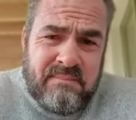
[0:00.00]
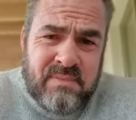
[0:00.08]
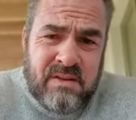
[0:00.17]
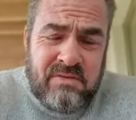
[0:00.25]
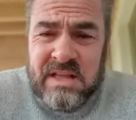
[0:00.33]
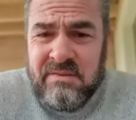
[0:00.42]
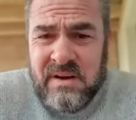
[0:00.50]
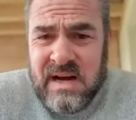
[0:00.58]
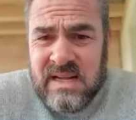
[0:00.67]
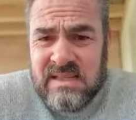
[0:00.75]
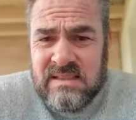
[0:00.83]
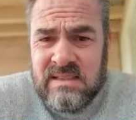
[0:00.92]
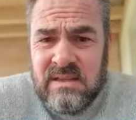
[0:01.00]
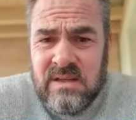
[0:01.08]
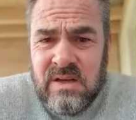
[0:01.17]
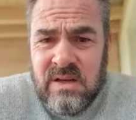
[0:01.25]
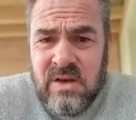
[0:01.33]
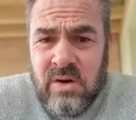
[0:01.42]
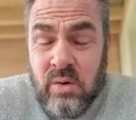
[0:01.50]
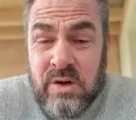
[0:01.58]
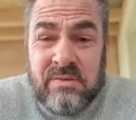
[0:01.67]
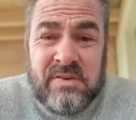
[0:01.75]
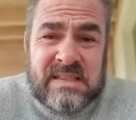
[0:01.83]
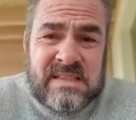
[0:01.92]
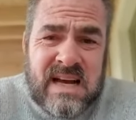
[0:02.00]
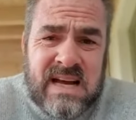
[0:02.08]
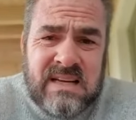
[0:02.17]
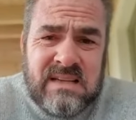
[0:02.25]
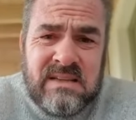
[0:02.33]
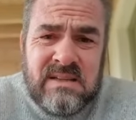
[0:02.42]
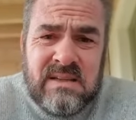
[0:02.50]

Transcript: Fehlverhalten oder Versagen